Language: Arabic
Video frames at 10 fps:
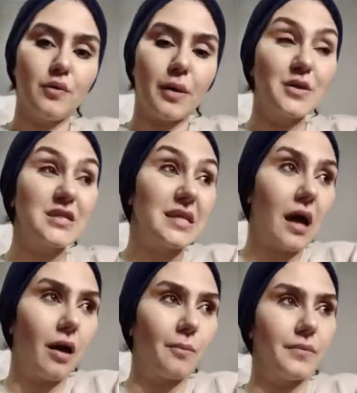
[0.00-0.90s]
فمش
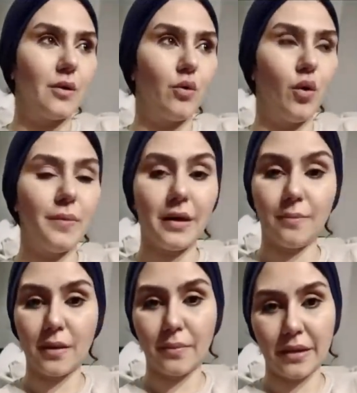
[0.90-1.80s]
صعب لو هو
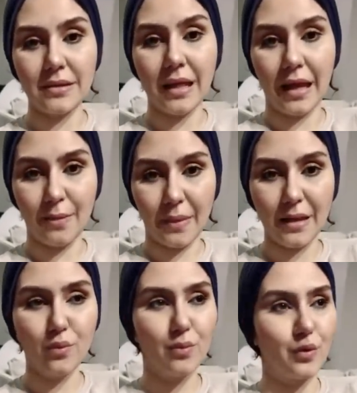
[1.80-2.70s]
بيحبك بجد
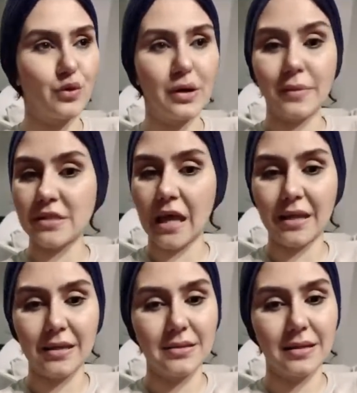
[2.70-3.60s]
هيبان والموضوع هيبقى
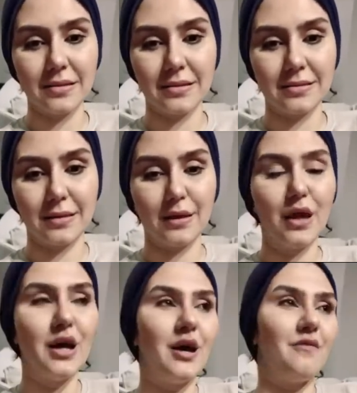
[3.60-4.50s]
سهل جدا جدا
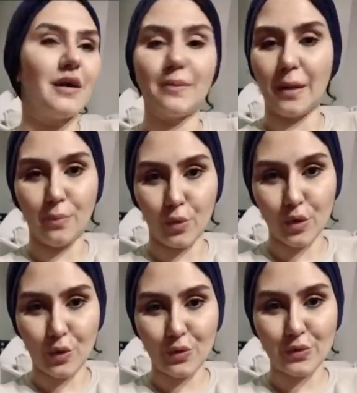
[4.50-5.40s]
فانا بحب
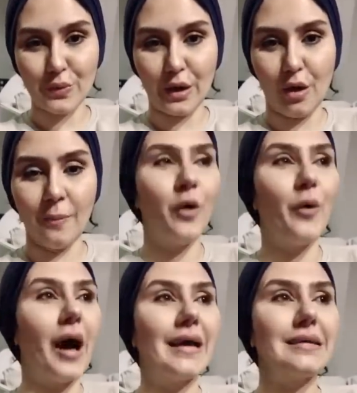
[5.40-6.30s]
برج القوس في الحب
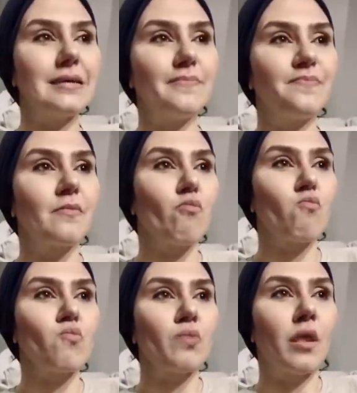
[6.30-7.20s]
هو هيجي
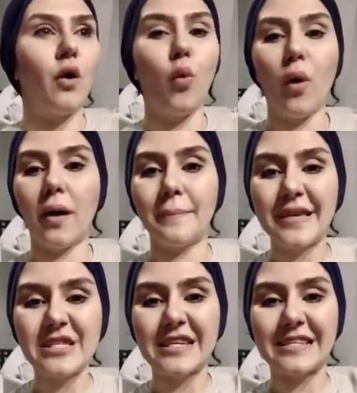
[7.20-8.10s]
هو
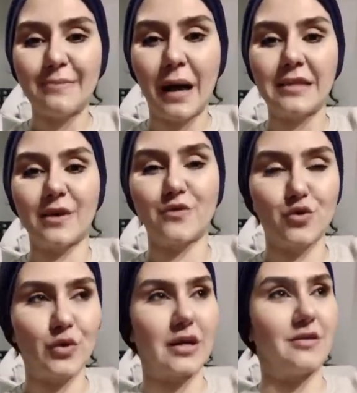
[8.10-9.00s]
ماشي كده مع
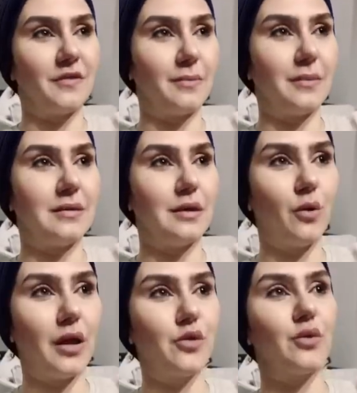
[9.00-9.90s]
نفسه يعني فاهمين اللي
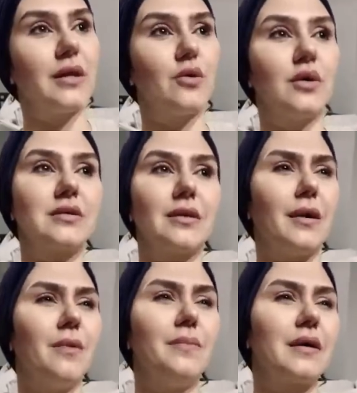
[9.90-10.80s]
هو على طول هيجي يقول لك ده
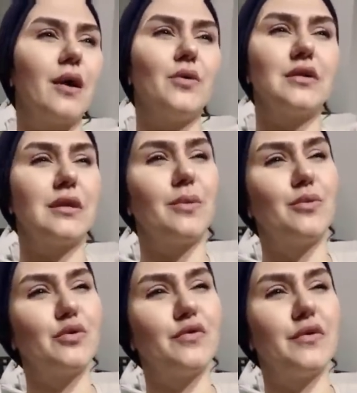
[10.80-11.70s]
انا بحبك قوي ده انا
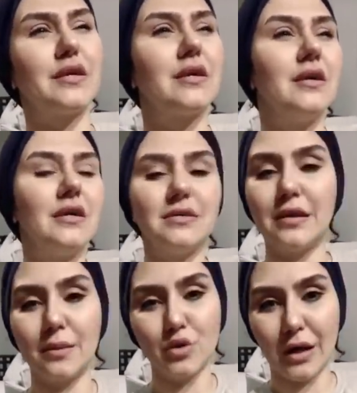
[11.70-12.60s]
بموت فيك
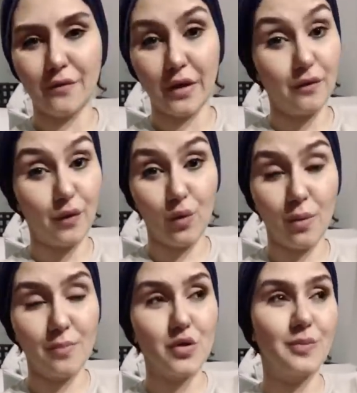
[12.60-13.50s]
ده انا مش عارفه ايه
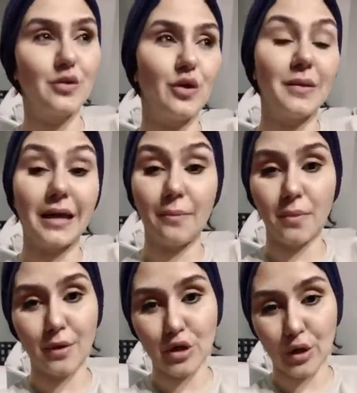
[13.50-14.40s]
فهو مش من النوع اللي
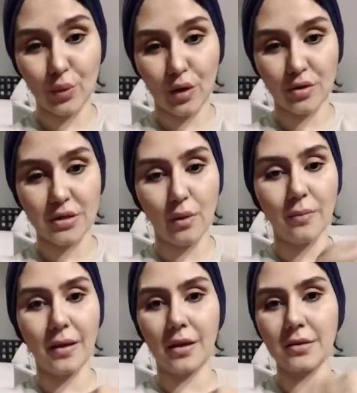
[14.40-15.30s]
بيخبي مشاعره خالص
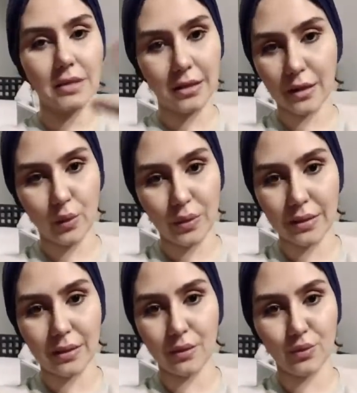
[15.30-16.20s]
اول ما يحس هيجي يقول
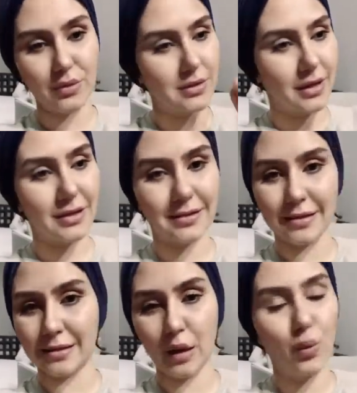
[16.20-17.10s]
لك على طول
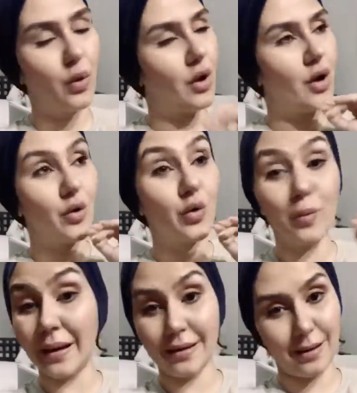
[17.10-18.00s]
دايركتلي كده
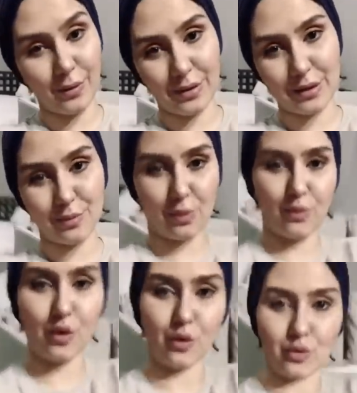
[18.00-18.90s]
جمال قوي
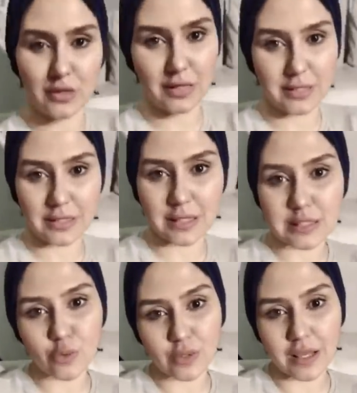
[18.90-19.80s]
الناس بتوع برج القوس يا ريت
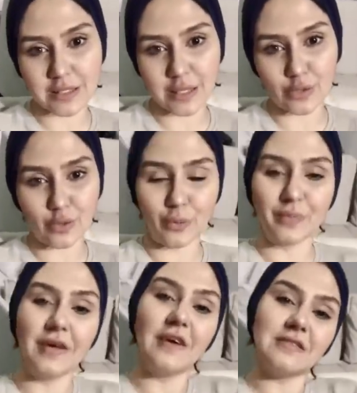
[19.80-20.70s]
الناس كلها زيهم
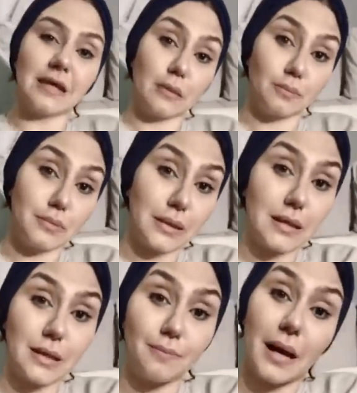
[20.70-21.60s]
طيب
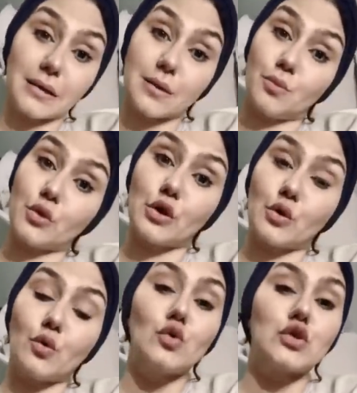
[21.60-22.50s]
يجي بعد برج
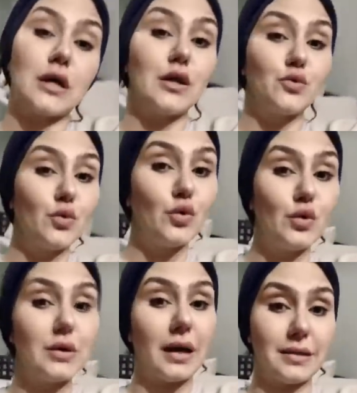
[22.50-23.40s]
القوس على
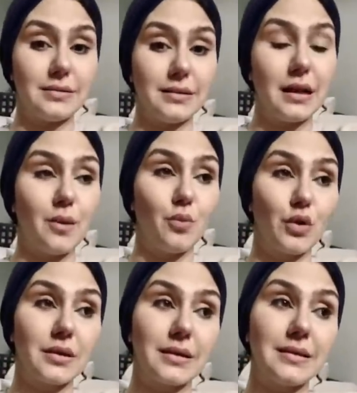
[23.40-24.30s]
طول عندنا
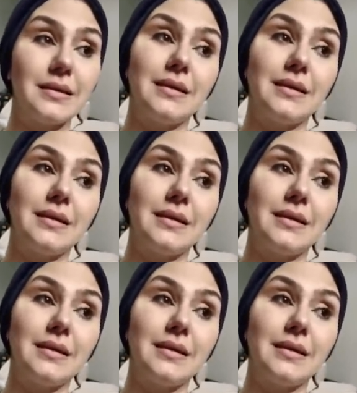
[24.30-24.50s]
برج